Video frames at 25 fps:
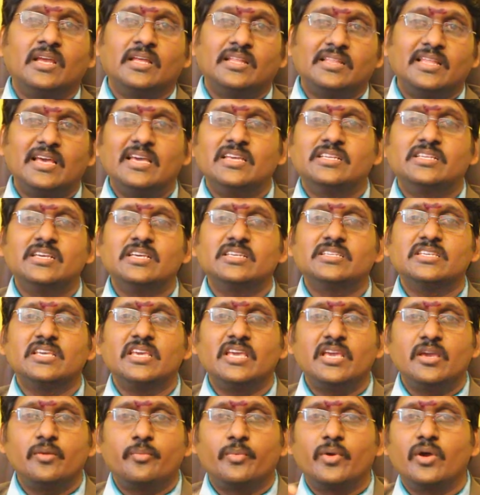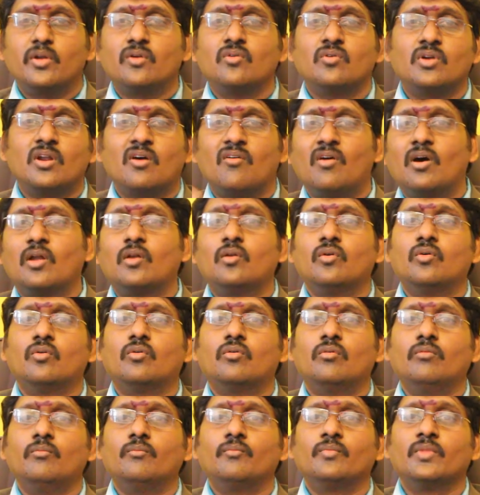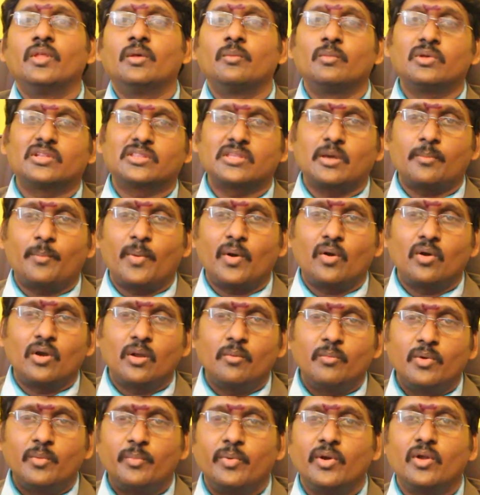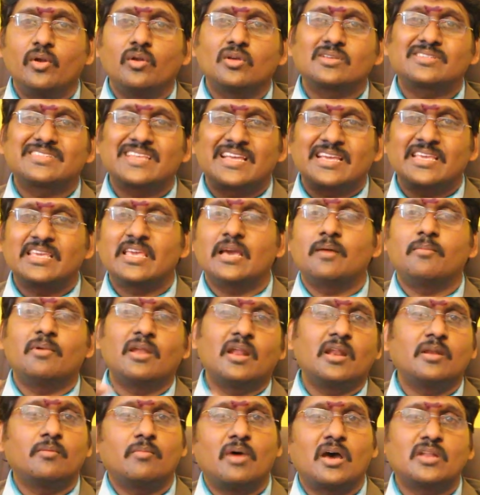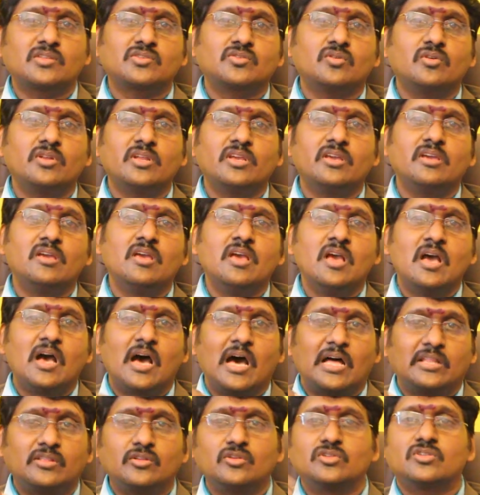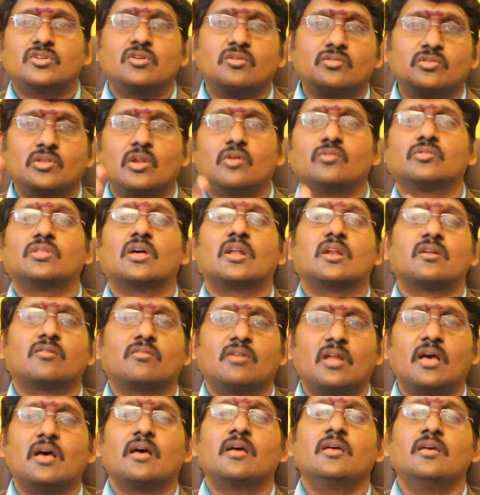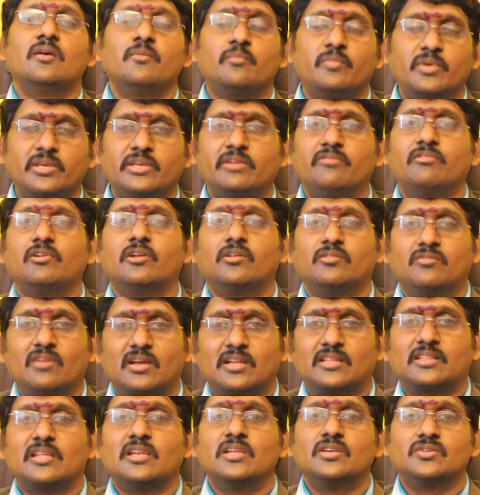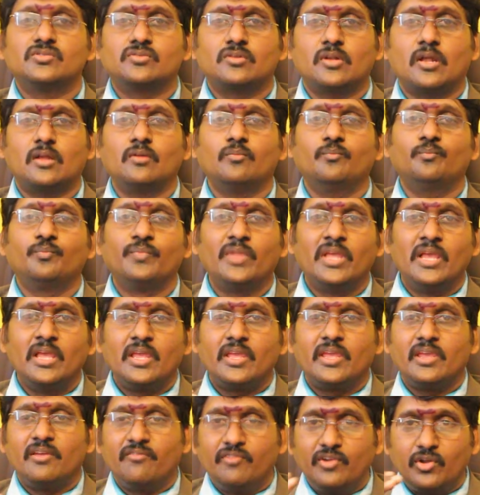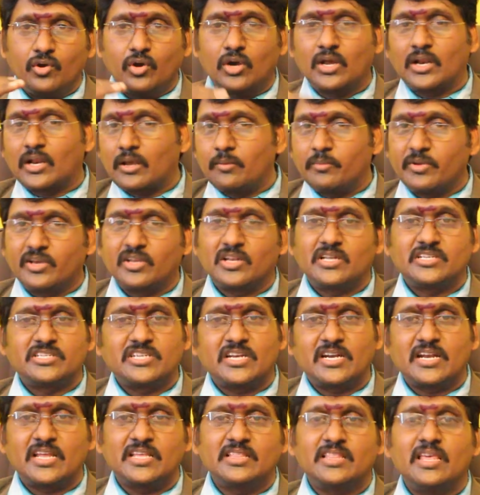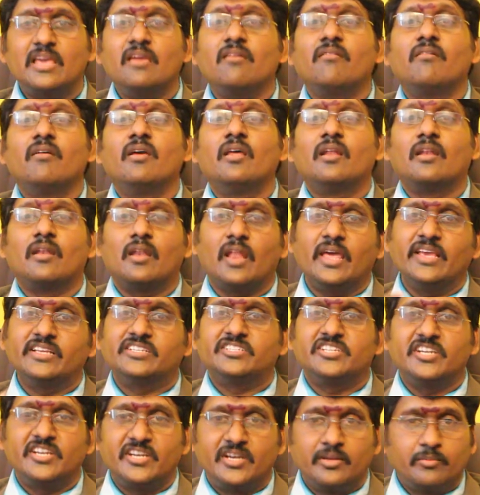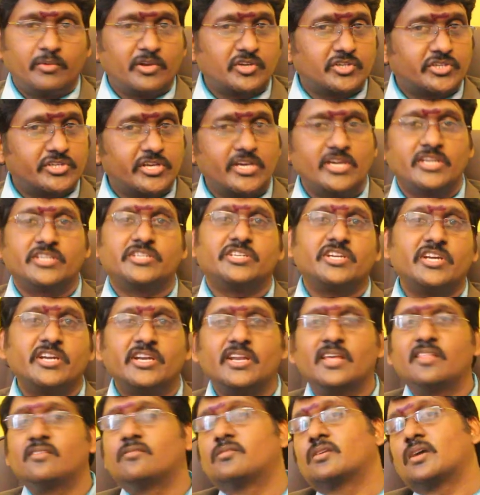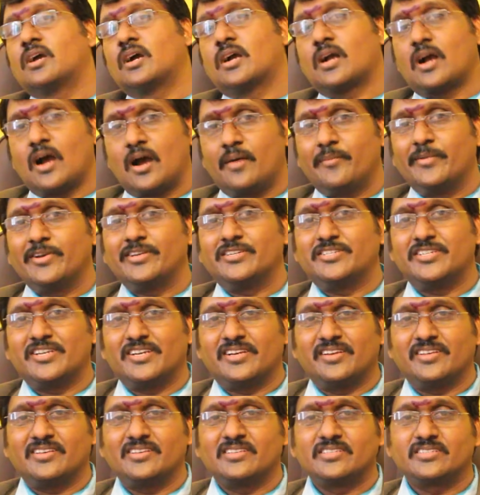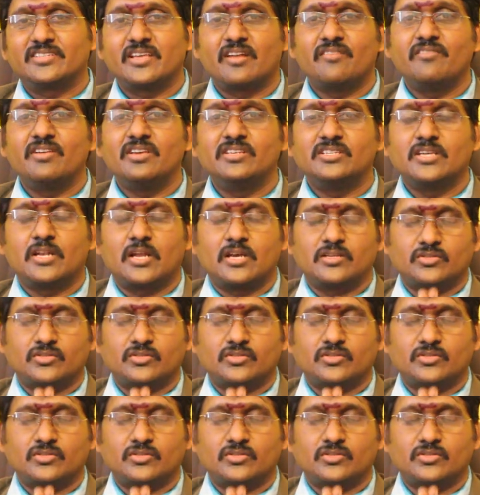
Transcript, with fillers: దయచేసి ఈ పేరు ఉన్న వాళ్ళు మీరు తప్పకుండా మీ పేరులో సంఖ్యాబలాన్ని మార్చుకొని అదృష్టవంతులు అవుతారని కూడా మీకు ఈ వీడియో ద్వారా తెలియస్తున్నాను ఈ వీడియో కనుక మీకు నచ్చినట్టయితే లైక్ చేయండి మరి షేర్ చేయండి అదేవిధంగా కామెంట్ చేయండి సర్వే జనా